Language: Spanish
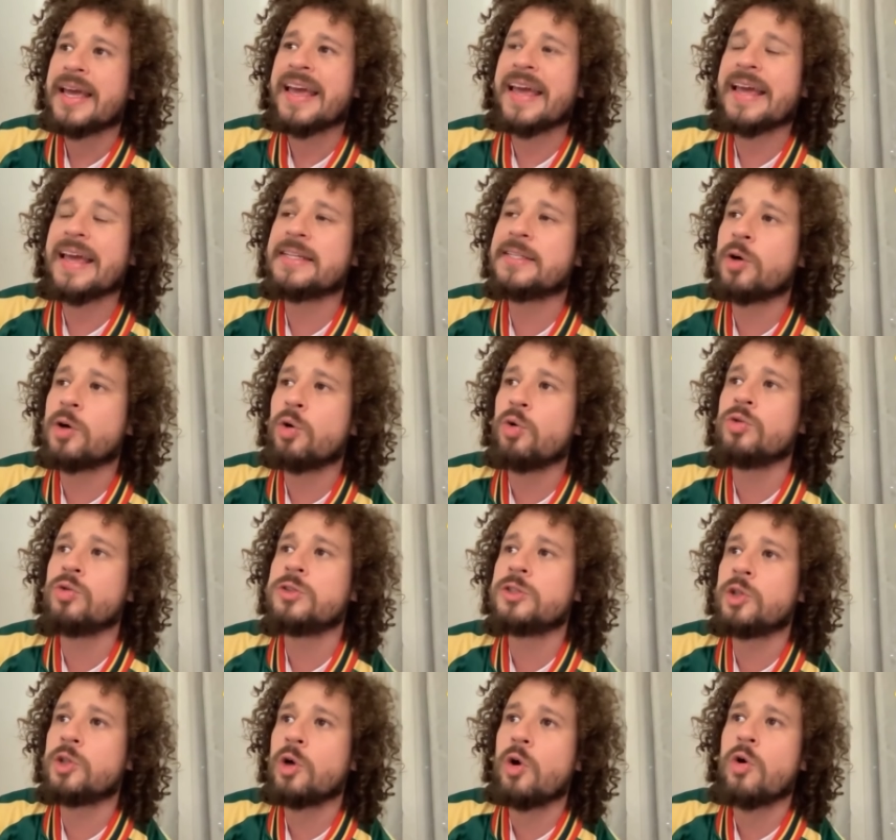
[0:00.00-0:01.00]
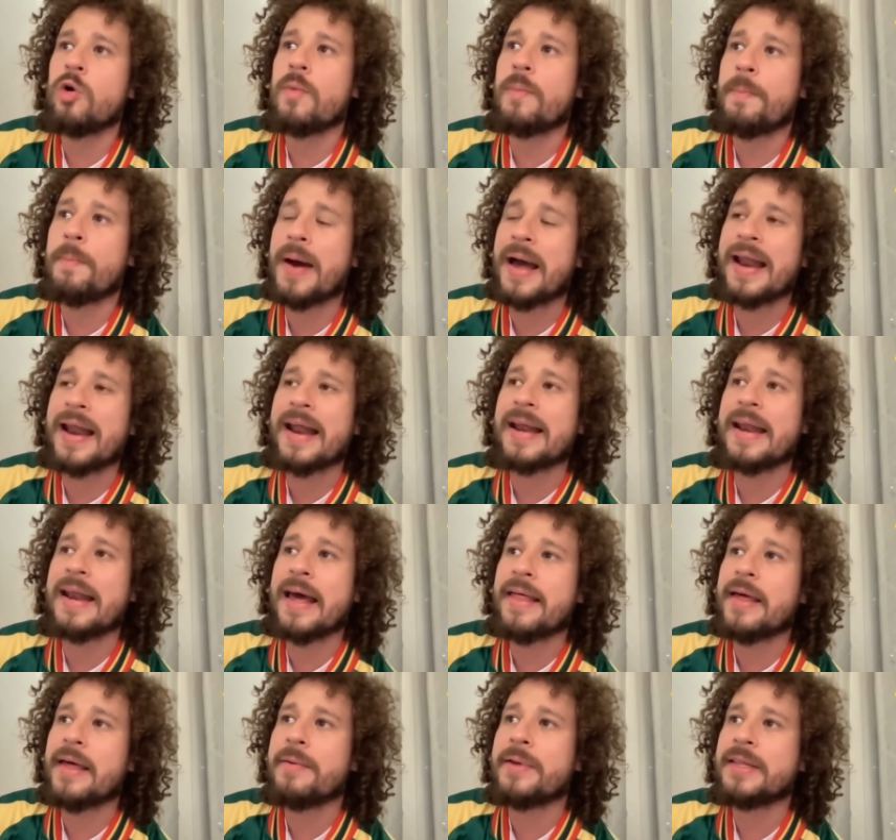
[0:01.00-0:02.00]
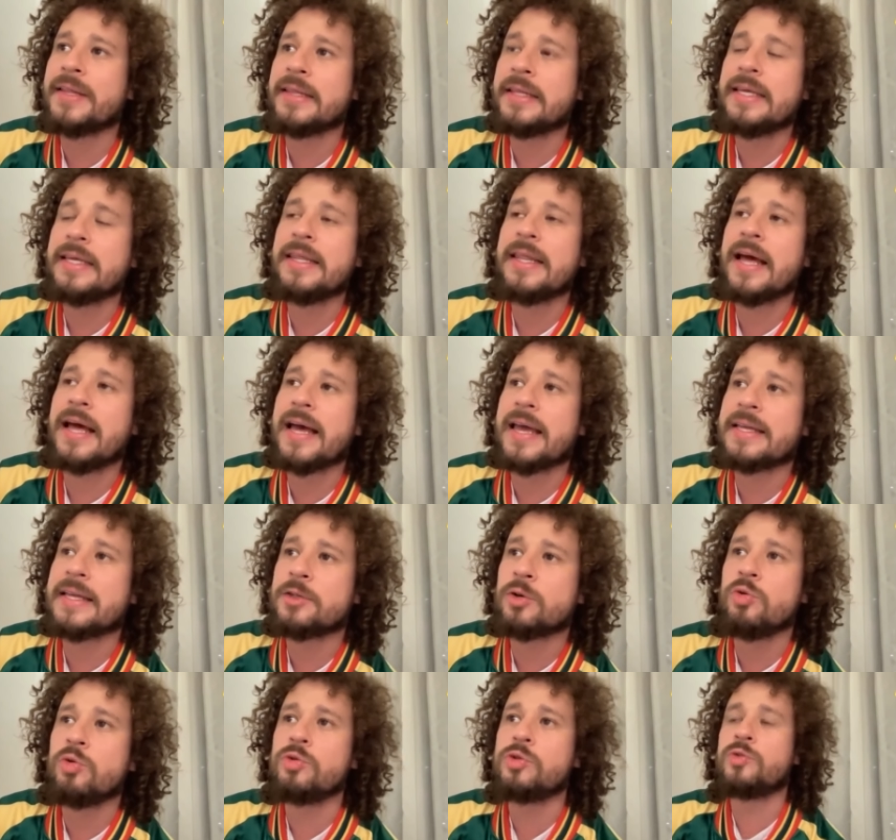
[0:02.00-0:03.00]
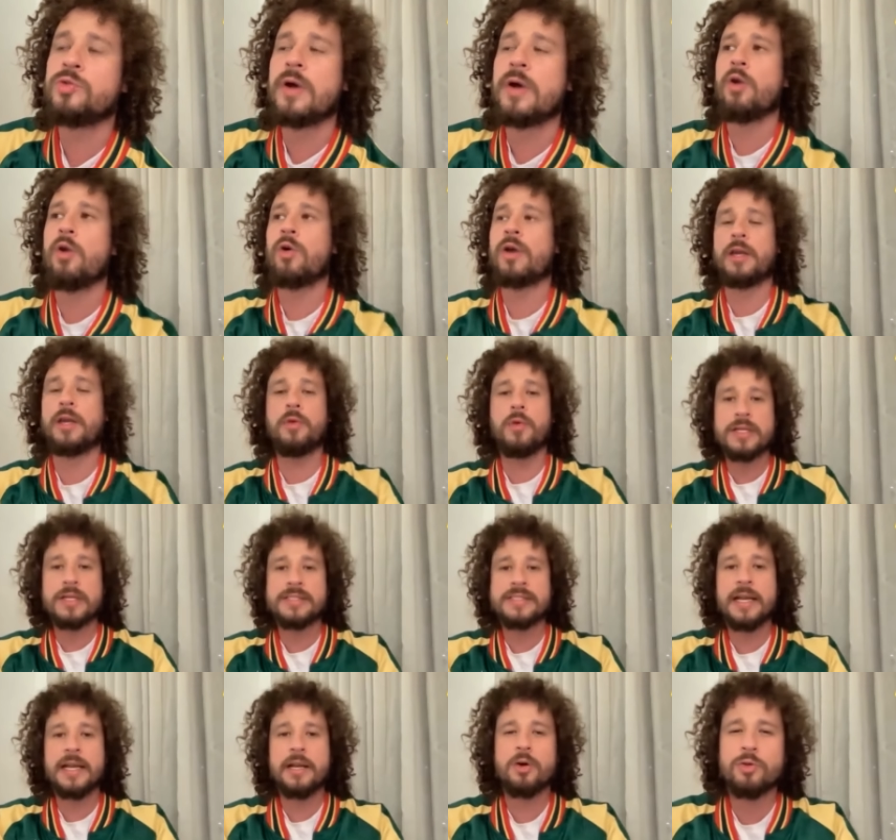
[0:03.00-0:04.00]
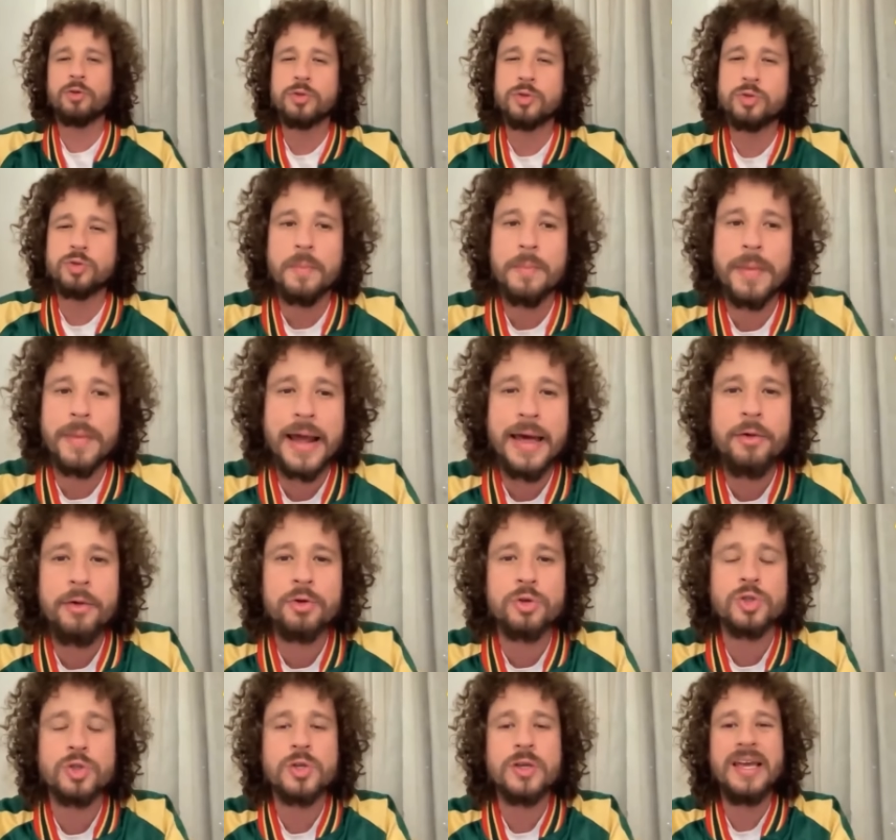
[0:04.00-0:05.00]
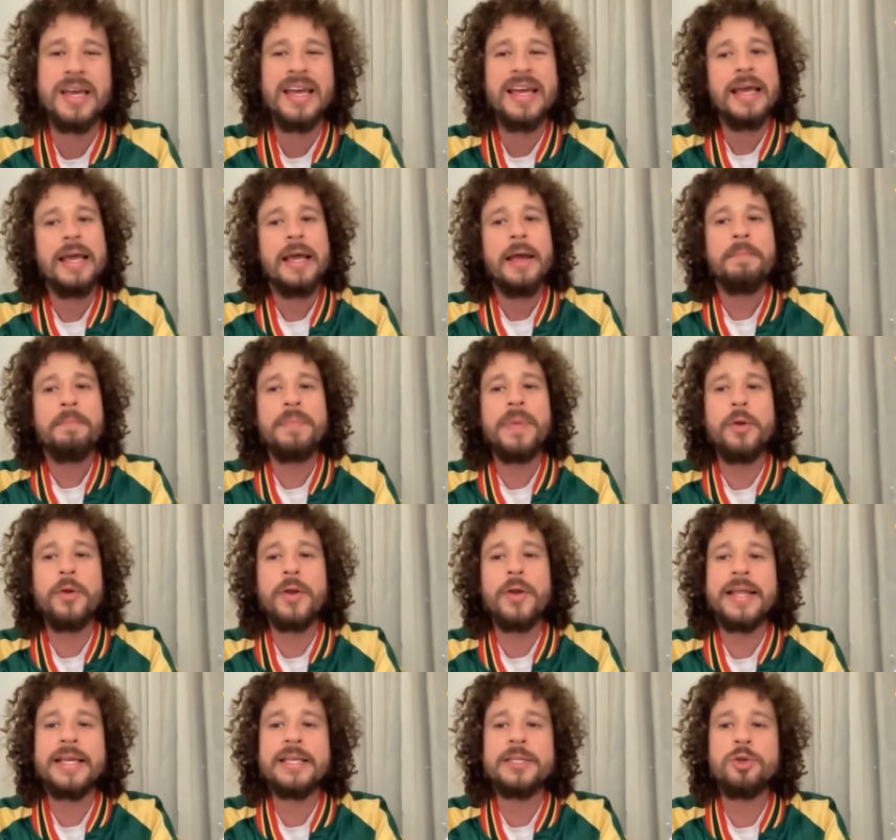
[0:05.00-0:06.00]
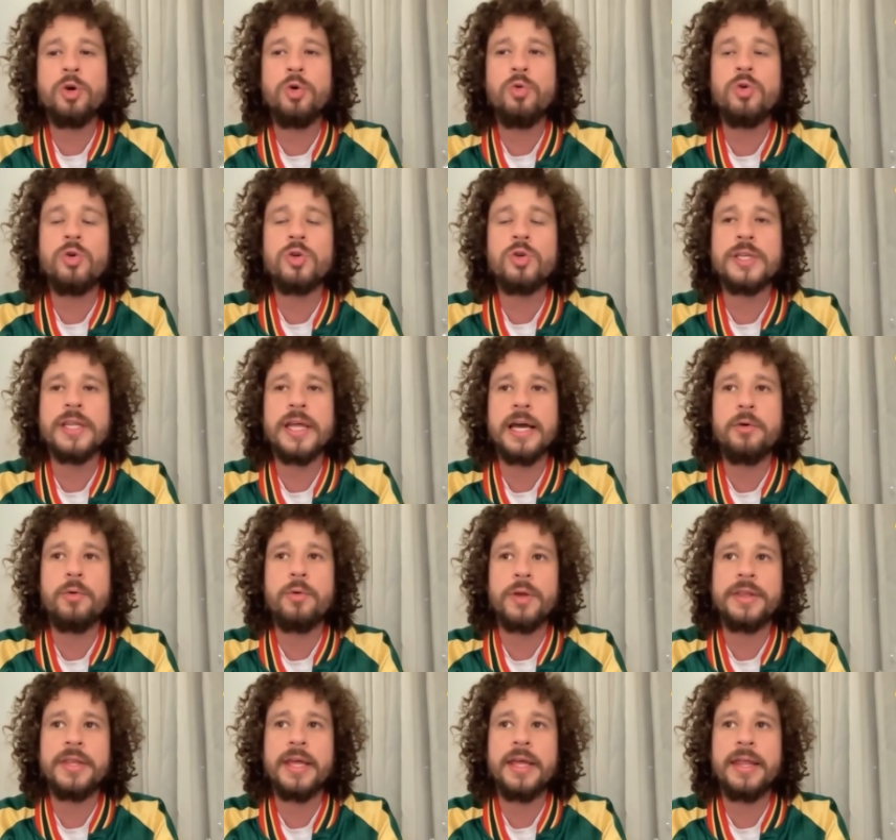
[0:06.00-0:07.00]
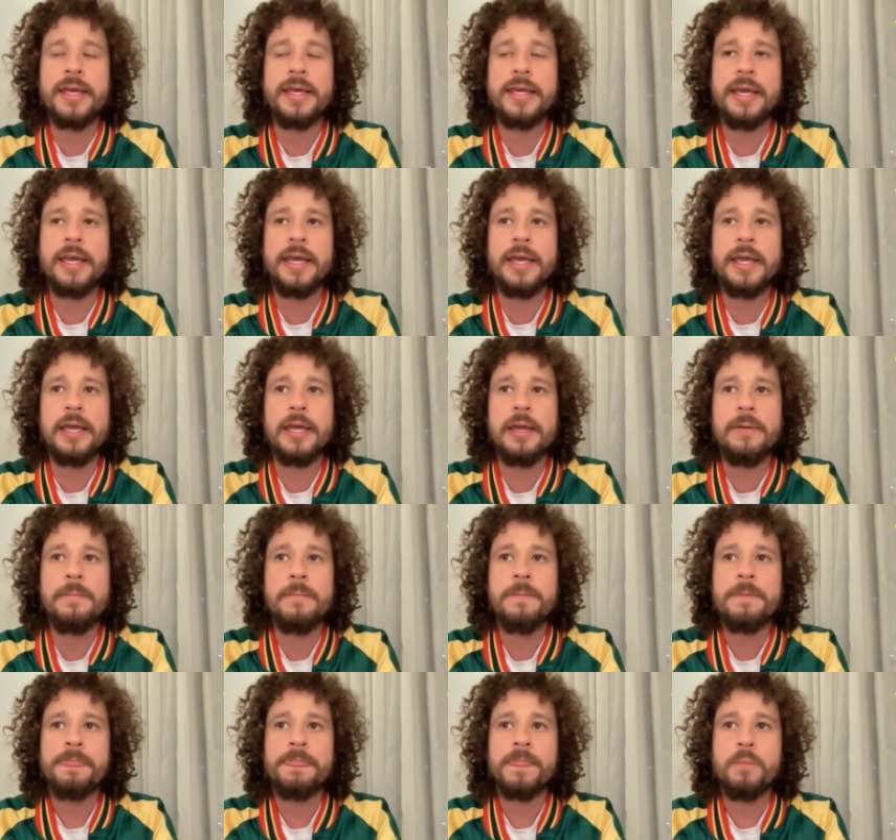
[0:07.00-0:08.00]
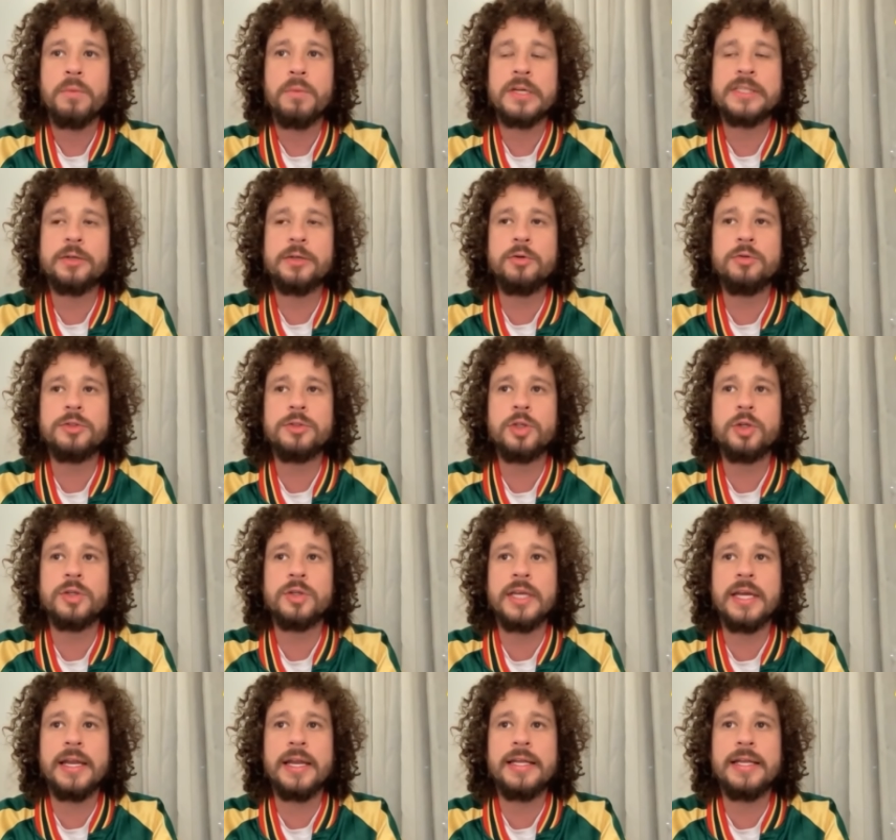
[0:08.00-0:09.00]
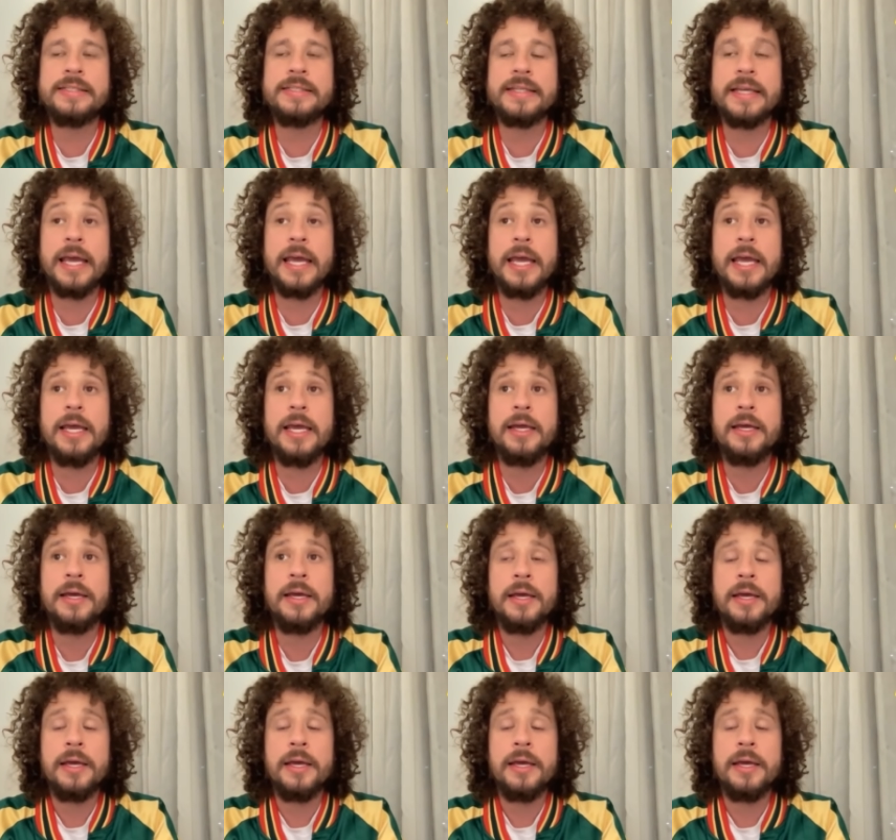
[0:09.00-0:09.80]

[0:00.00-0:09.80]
es justo para nada vendida, es justo a lo que no están acostumbrados. Pero en eso uno se da cuenta de que pues justo tienes que